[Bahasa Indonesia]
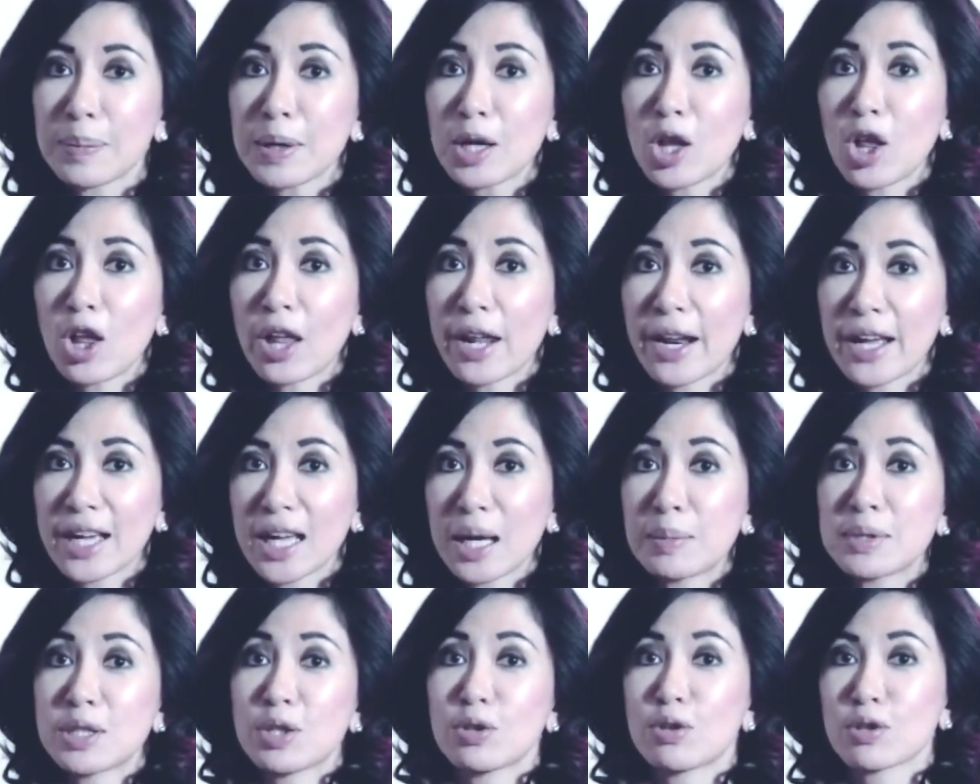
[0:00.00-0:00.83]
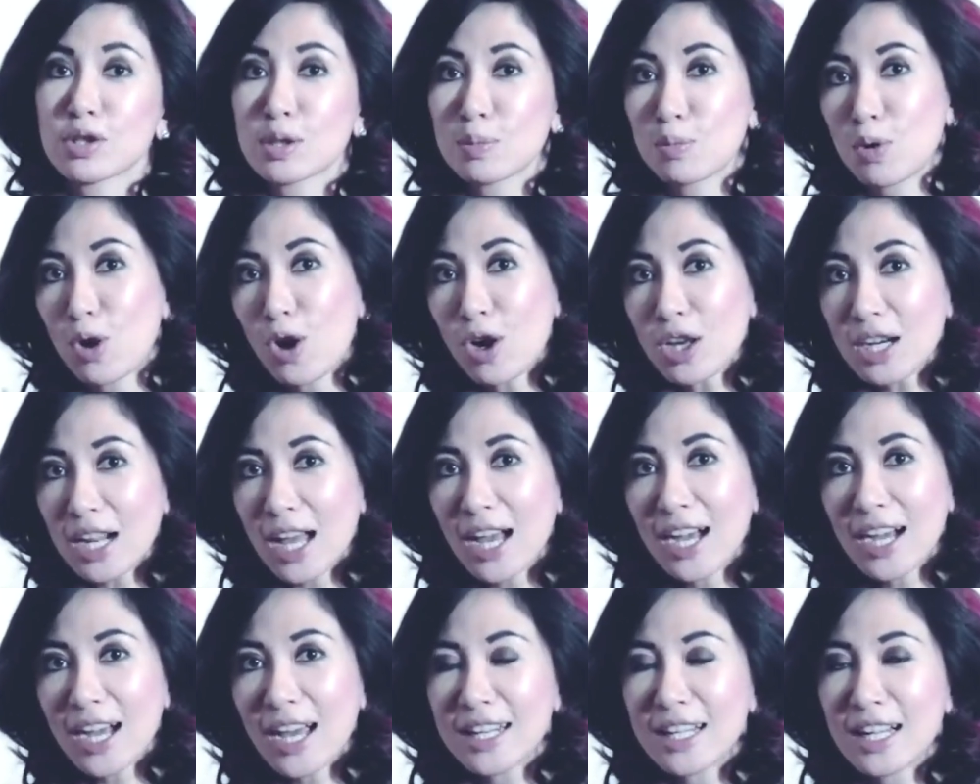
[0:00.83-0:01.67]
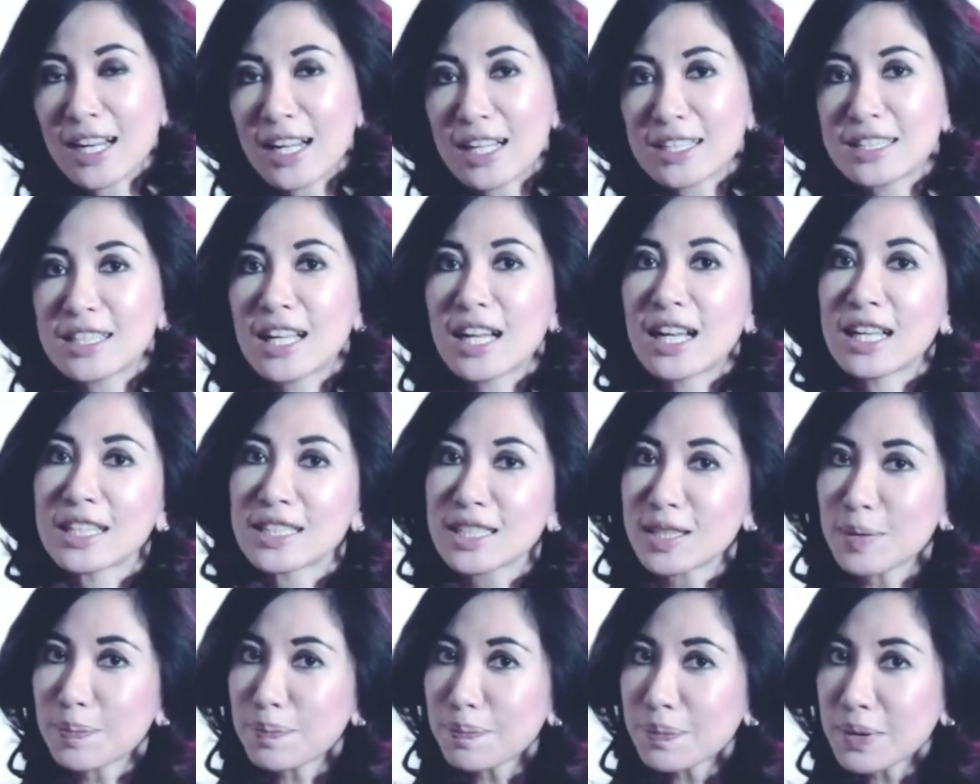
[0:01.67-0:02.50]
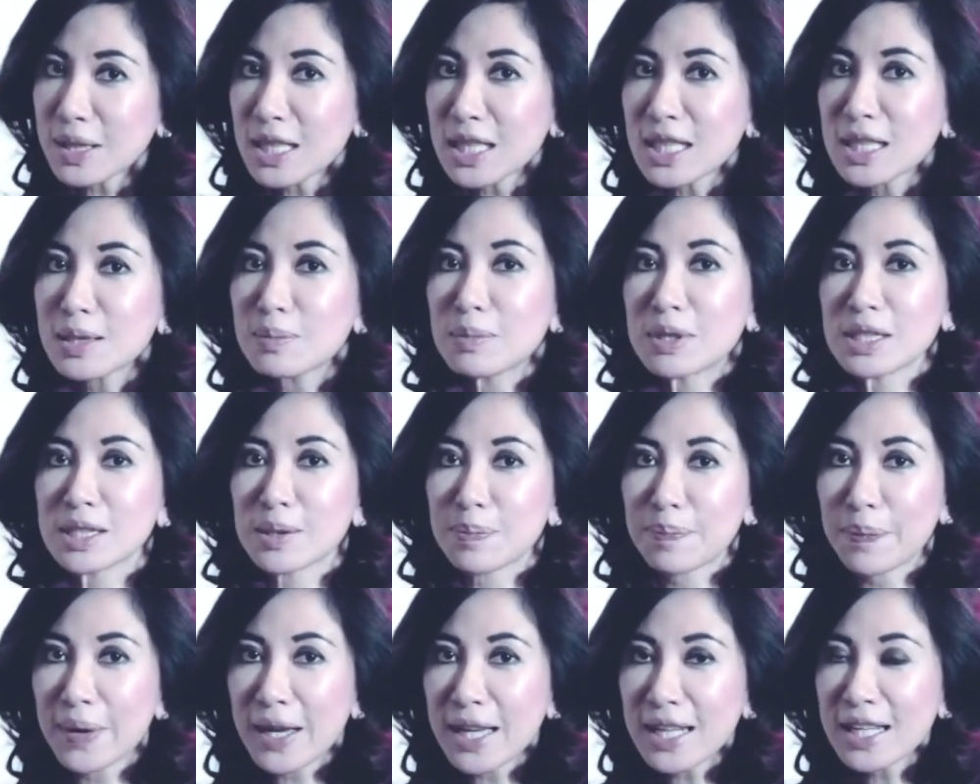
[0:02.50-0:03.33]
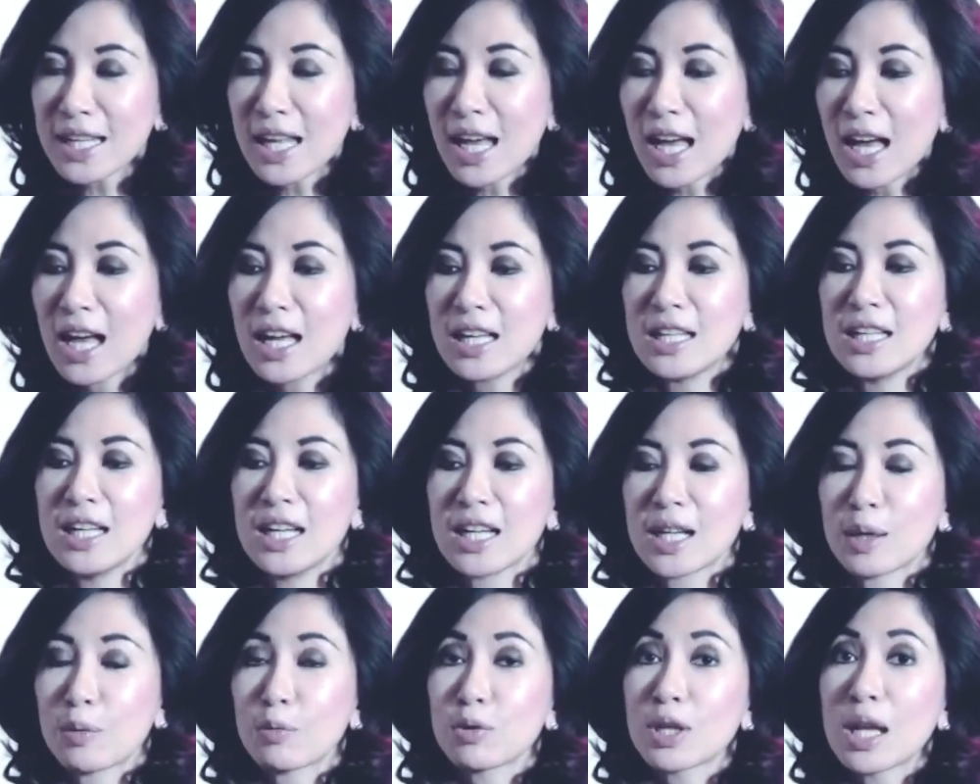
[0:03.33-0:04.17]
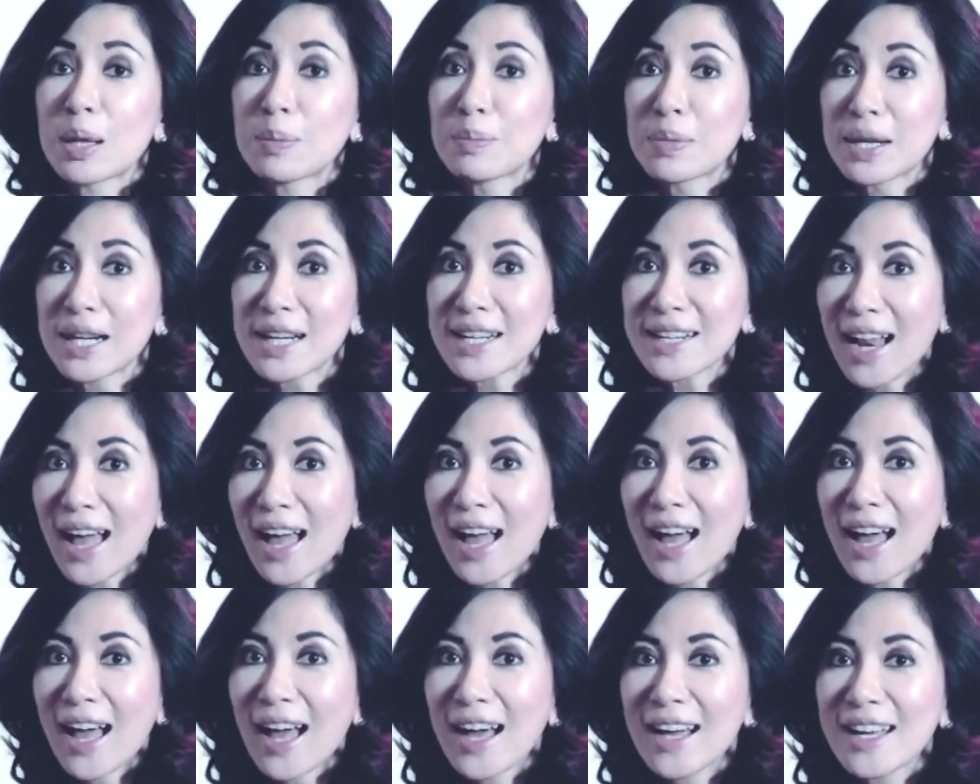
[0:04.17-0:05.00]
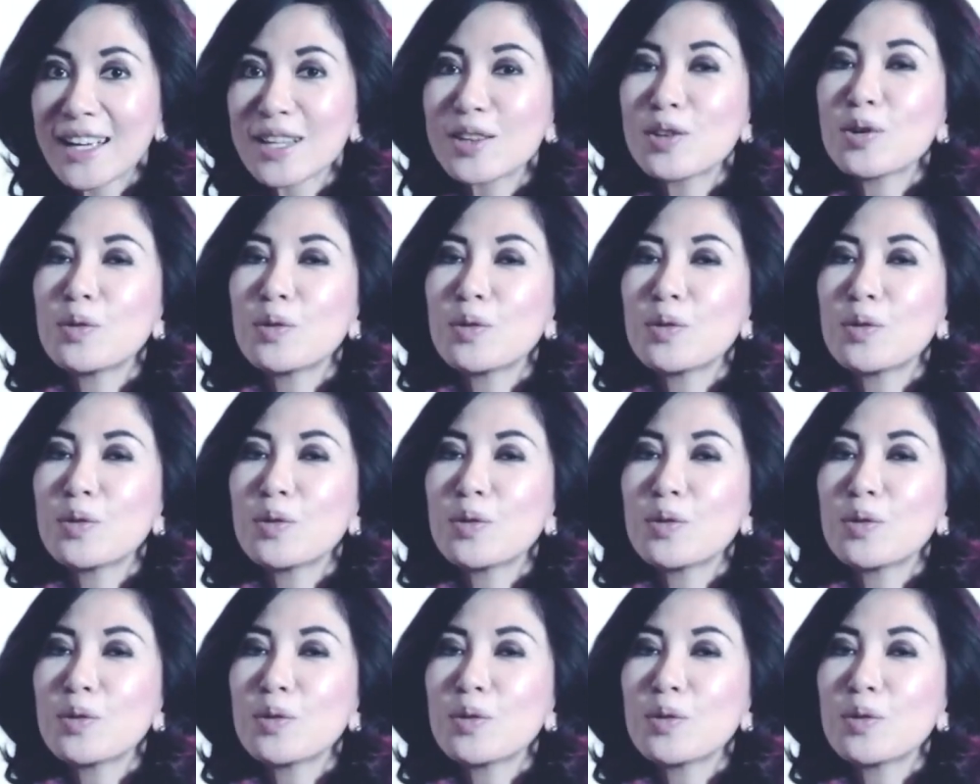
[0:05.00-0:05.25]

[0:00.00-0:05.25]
Tapi kalau olahraga yang bisa untuk semua orang adalah jalan cepat, bersepeda, kemudian berenang.